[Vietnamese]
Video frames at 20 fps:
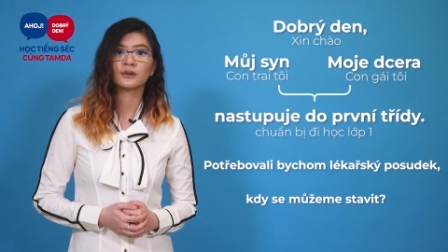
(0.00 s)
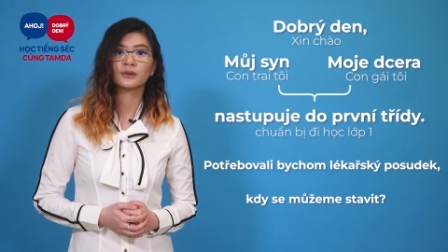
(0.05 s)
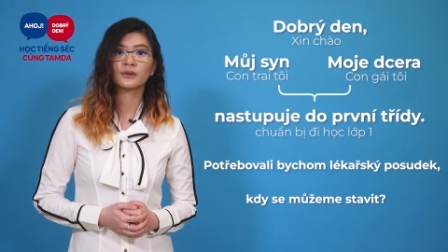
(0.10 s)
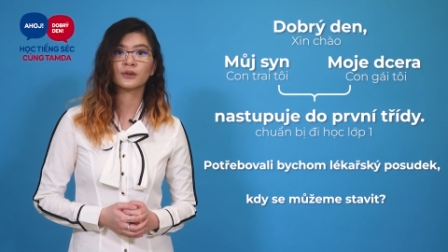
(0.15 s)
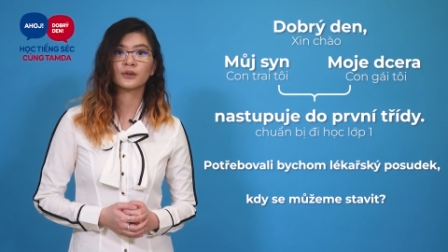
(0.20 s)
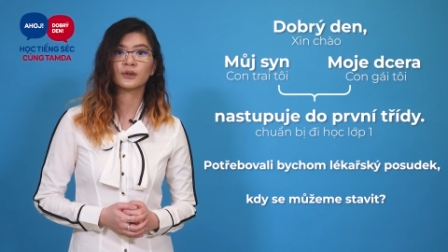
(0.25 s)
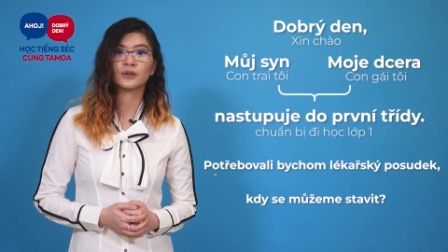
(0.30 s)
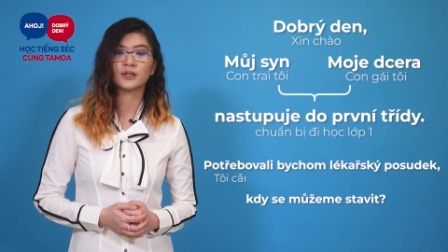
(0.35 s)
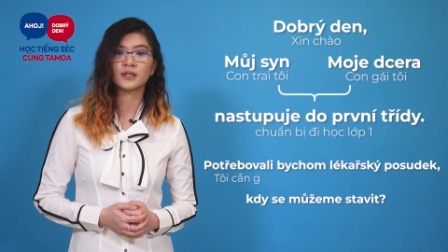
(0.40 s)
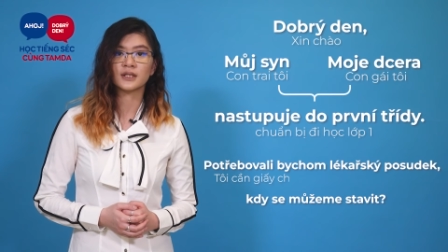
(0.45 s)

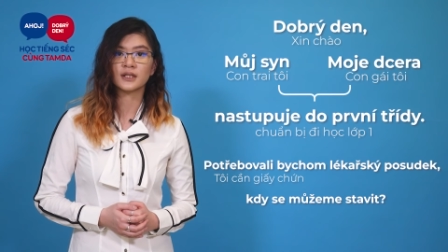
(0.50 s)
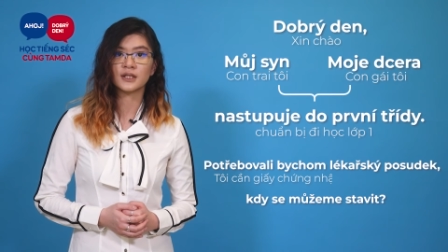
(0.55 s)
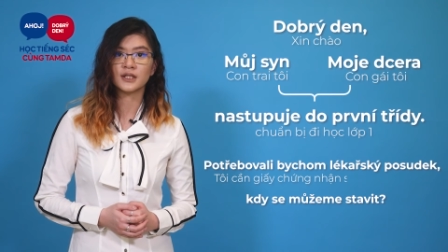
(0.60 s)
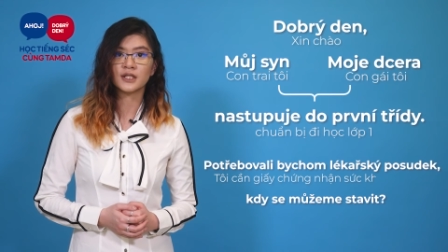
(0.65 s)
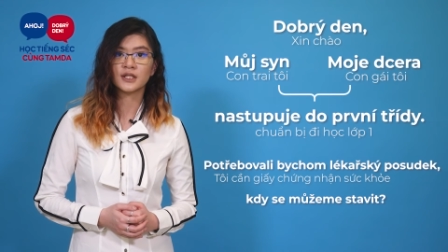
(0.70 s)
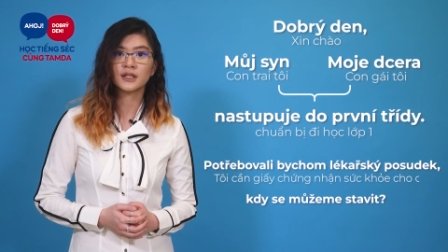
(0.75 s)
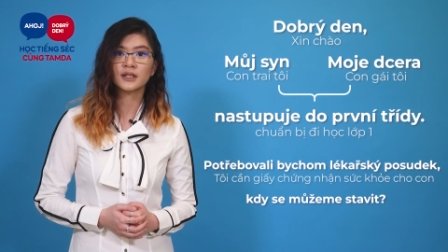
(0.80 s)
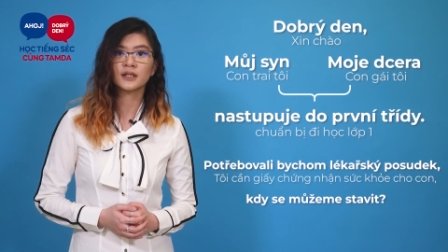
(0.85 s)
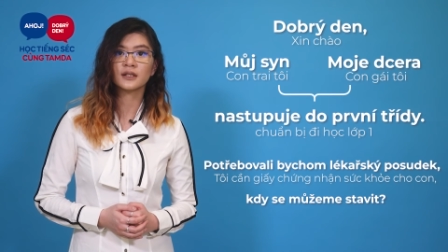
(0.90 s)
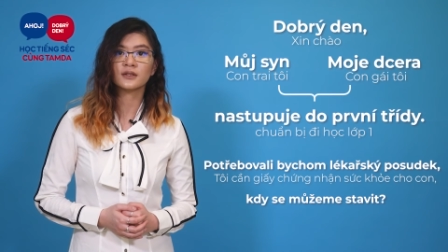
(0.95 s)
Tôi cần giấy
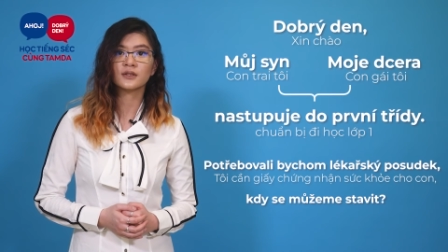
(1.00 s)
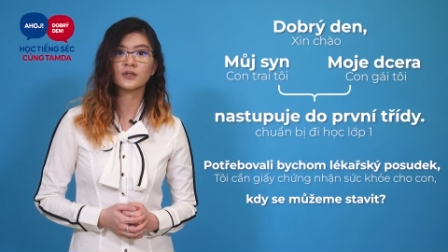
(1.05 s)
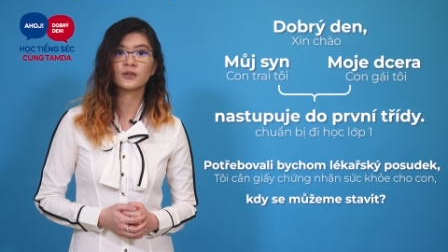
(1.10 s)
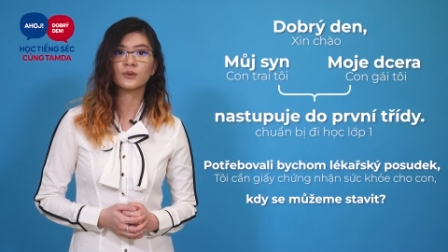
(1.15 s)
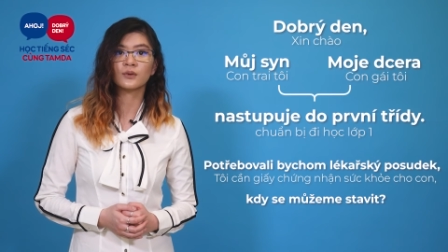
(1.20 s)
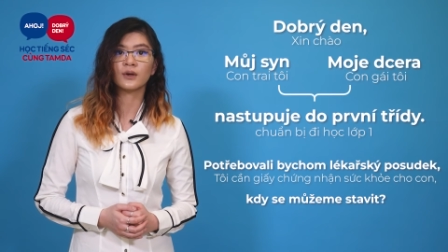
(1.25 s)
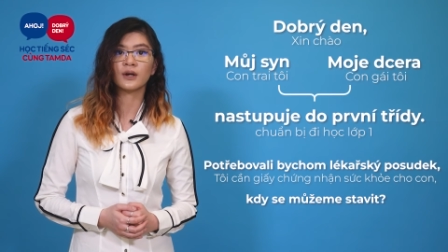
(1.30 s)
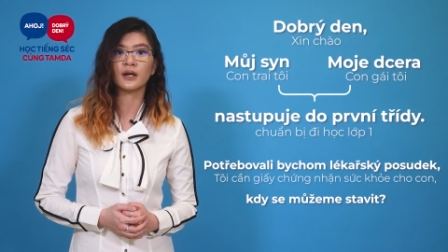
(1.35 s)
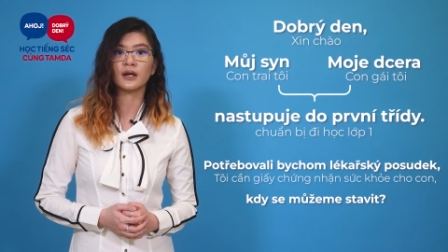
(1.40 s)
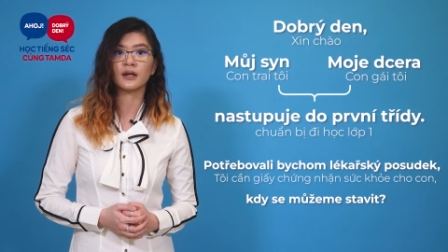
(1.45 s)
chứng nhận
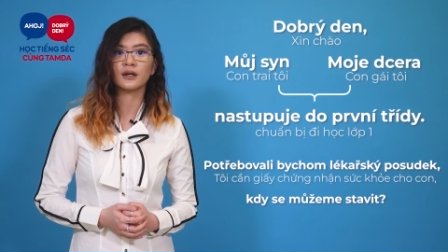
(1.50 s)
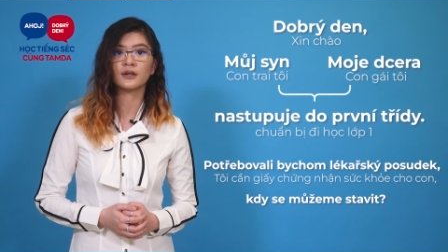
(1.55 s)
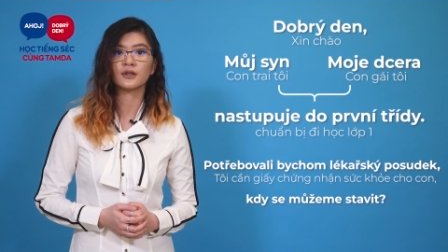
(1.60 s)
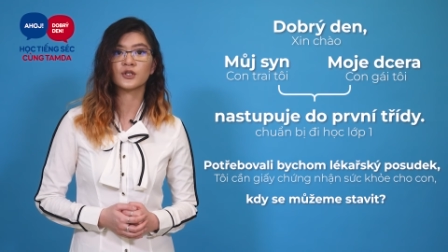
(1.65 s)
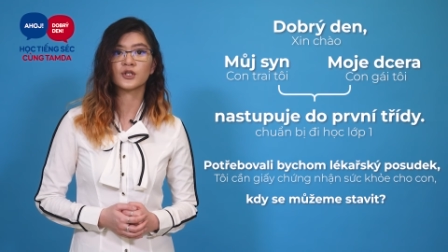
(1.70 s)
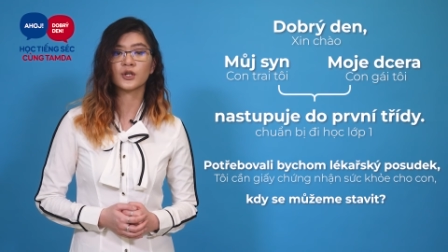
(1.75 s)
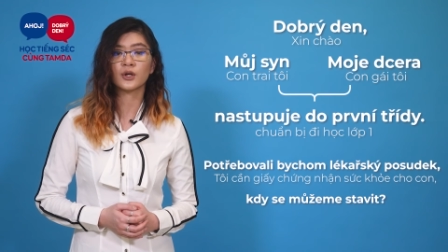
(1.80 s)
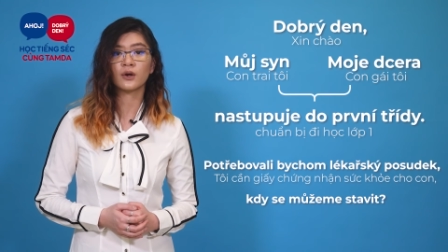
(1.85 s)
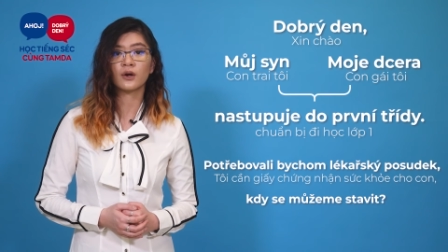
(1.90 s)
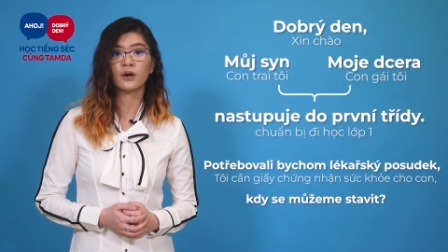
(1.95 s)
sức khỏe cho